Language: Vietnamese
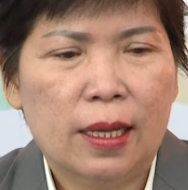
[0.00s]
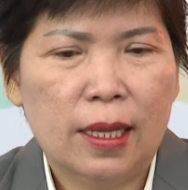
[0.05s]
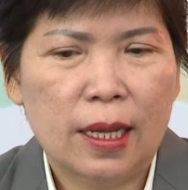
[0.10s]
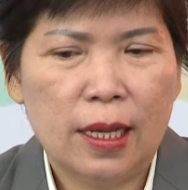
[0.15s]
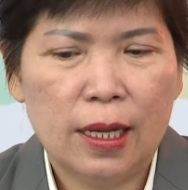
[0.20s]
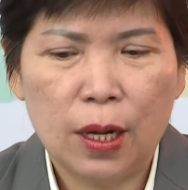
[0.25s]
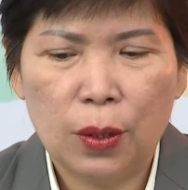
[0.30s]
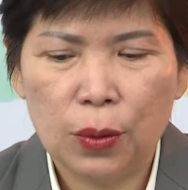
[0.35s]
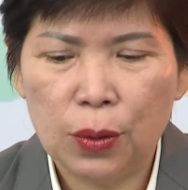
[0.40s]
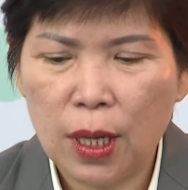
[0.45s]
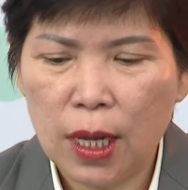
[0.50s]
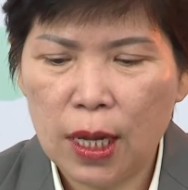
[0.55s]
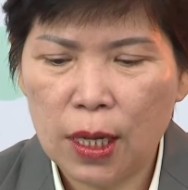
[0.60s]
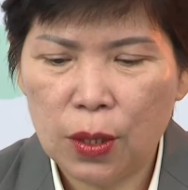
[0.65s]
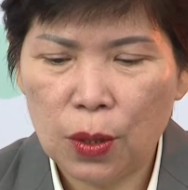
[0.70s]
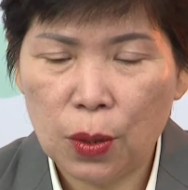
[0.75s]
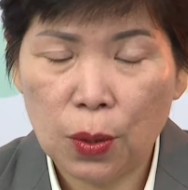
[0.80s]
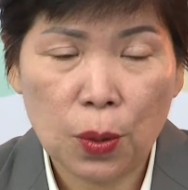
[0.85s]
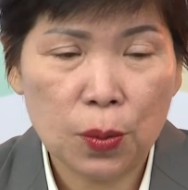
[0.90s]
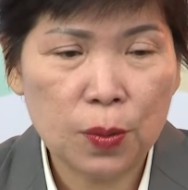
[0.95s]
thì đầu
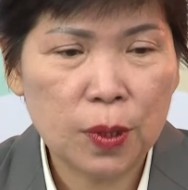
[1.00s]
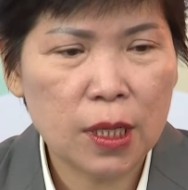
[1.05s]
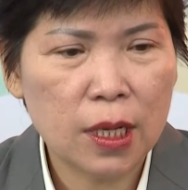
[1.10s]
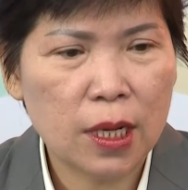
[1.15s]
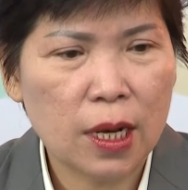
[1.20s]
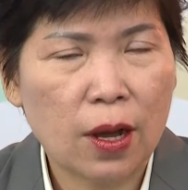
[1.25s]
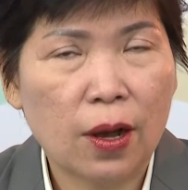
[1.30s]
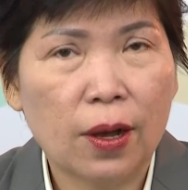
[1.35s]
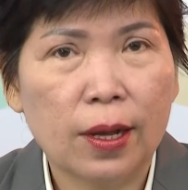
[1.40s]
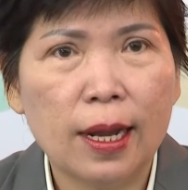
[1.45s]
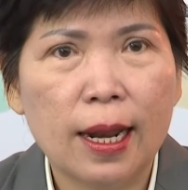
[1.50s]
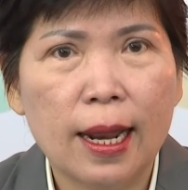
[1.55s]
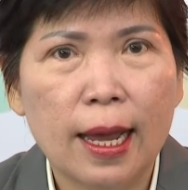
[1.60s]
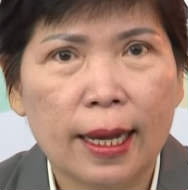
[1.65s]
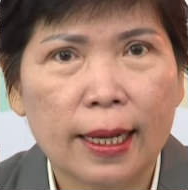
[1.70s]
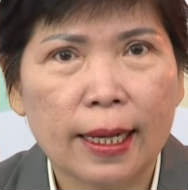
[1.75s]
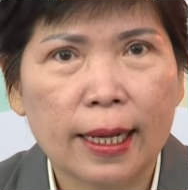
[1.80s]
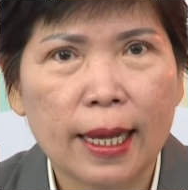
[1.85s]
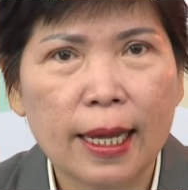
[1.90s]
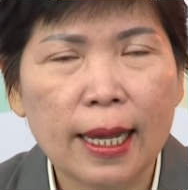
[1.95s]
tiên tôi cũng xin nói
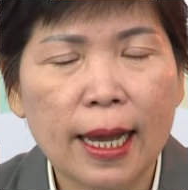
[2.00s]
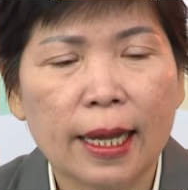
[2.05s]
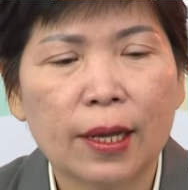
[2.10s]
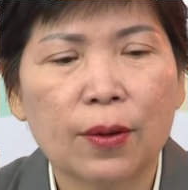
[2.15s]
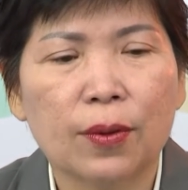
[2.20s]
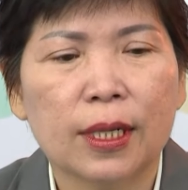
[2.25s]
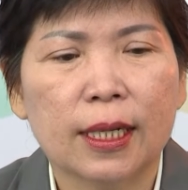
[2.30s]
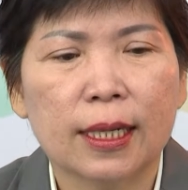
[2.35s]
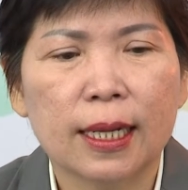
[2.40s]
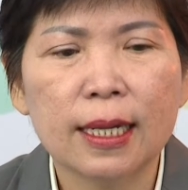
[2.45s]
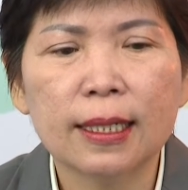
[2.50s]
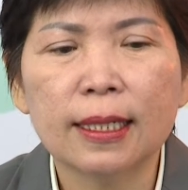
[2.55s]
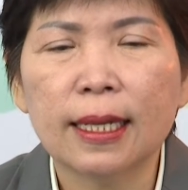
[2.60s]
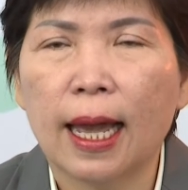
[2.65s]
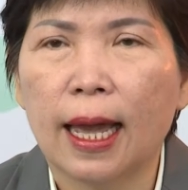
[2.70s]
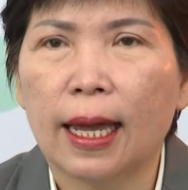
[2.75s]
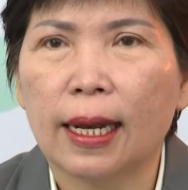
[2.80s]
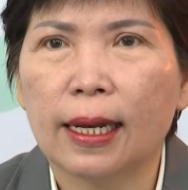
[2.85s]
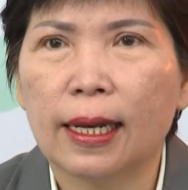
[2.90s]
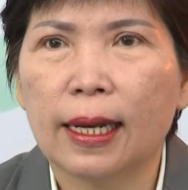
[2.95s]
là cái ngành quản trị khách
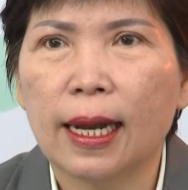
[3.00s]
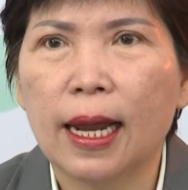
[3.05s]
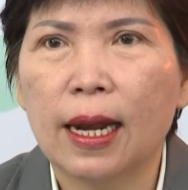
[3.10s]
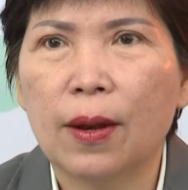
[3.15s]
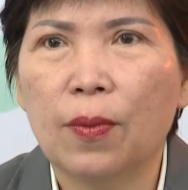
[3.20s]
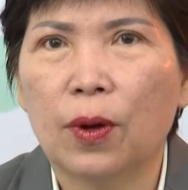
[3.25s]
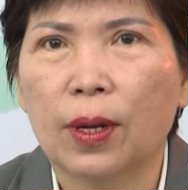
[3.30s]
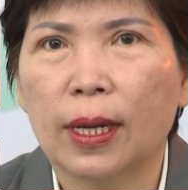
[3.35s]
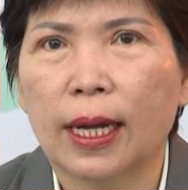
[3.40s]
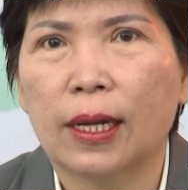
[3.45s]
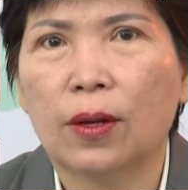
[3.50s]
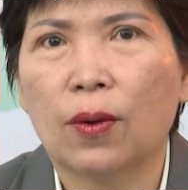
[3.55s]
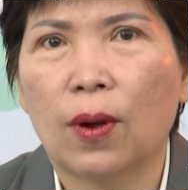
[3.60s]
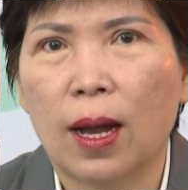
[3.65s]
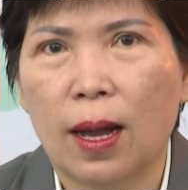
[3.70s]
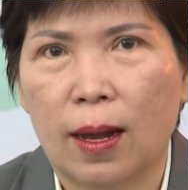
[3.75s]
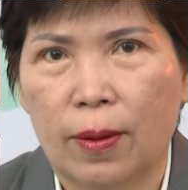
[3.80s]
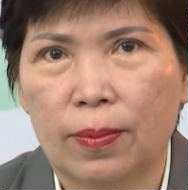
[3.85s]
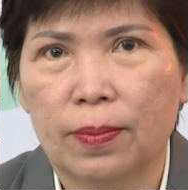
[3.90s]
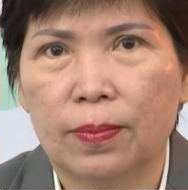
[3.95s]
sạn đây là một ngành
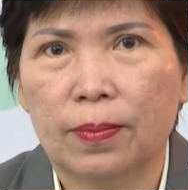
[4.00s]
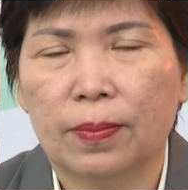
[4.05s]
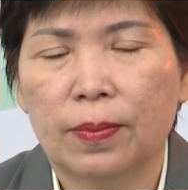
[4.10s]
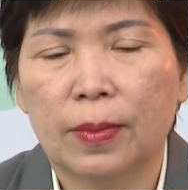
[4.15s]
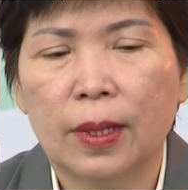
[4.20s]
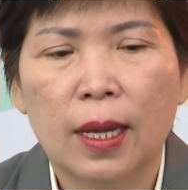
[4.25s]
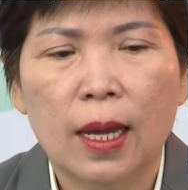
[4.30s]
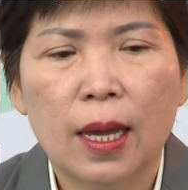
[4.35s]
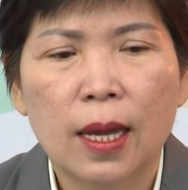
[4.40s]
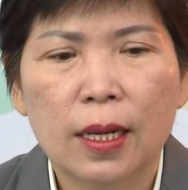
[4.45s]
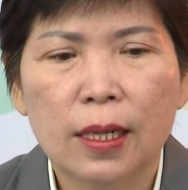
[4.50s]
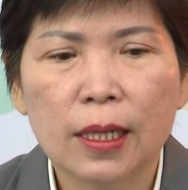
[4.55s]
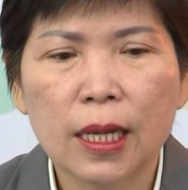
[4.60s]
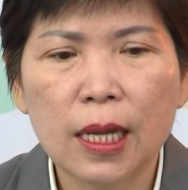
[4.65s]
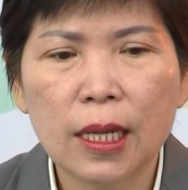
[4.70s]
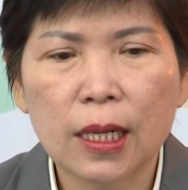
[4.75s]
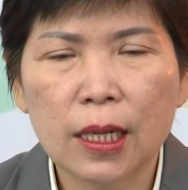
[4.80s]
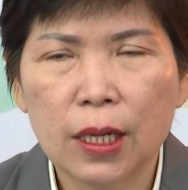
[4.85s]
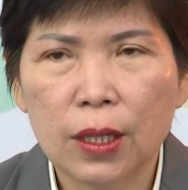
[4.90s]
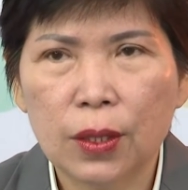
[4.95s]
khoa học
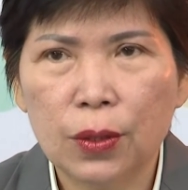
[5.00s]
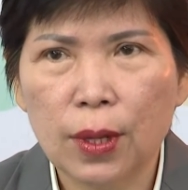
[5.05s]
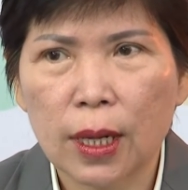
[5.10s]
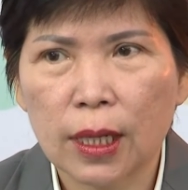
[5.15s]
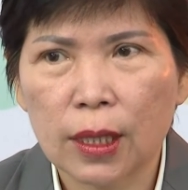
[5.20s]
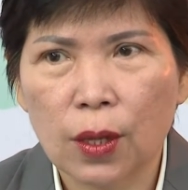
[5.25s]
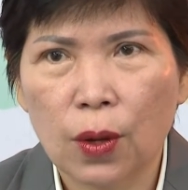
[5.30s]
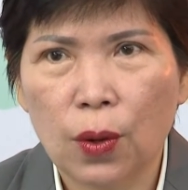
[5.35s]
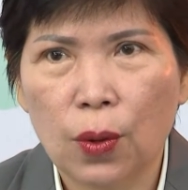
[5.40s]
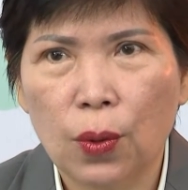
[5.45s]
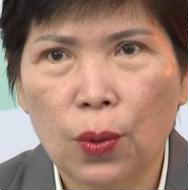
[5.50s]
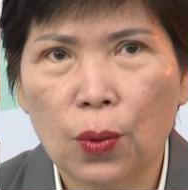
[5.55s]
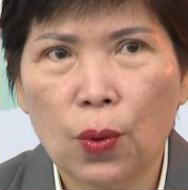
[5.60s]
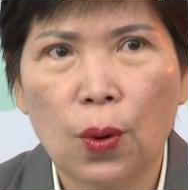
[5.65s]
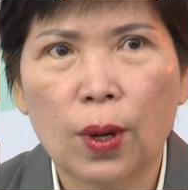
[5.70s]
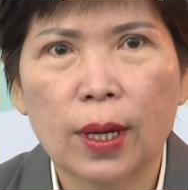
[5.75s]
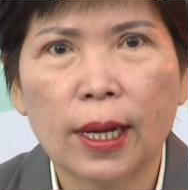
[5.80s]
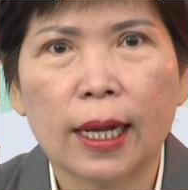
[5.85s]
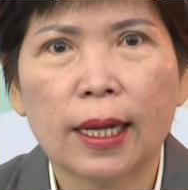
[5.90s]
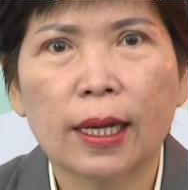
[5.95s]
nghiên cứu đặc thù
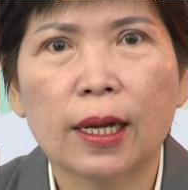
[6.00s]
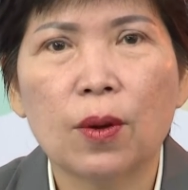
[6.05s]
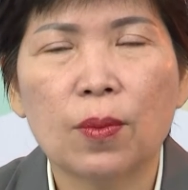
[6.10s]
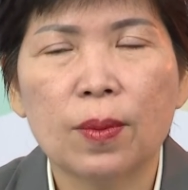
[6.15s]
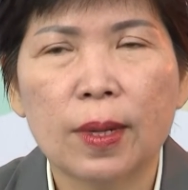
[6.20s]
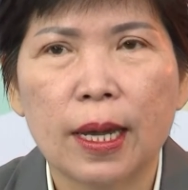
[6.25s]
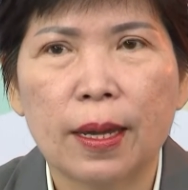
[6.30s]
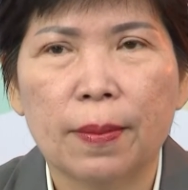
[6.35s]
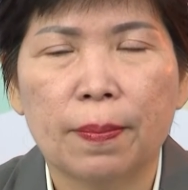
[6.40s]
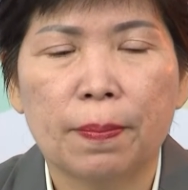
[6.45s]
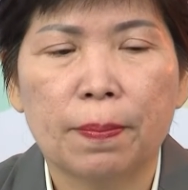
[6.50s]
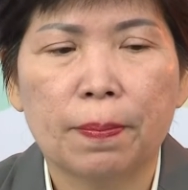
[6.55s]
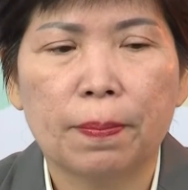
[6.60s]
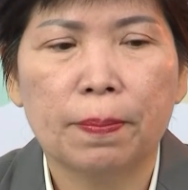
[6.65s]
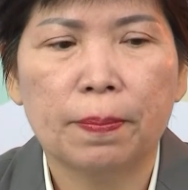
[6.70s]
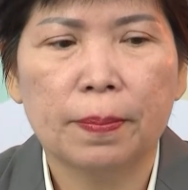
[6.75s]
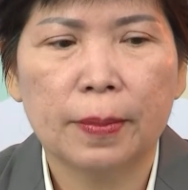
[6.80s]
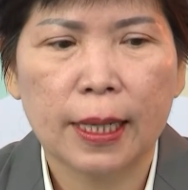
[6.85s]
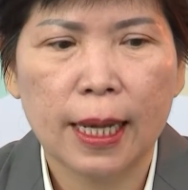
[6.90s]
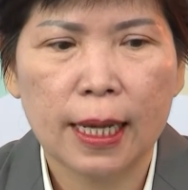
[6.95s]
của ngành công nghiệp
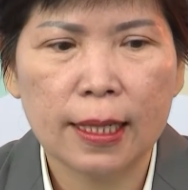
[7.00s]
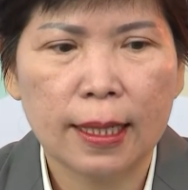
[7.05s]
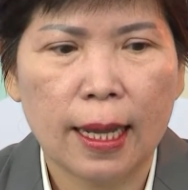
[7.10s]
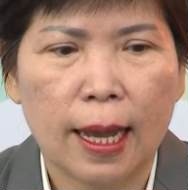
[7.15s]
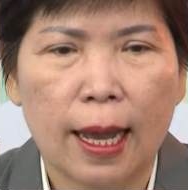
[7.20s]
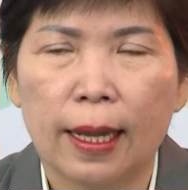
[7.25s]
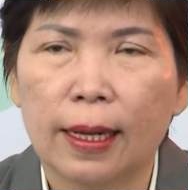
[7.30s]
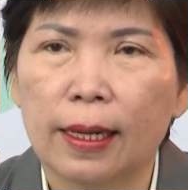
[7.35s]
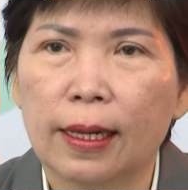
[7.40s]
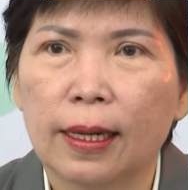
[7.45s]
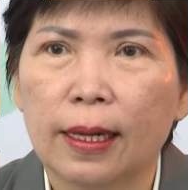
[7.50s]
khách sạn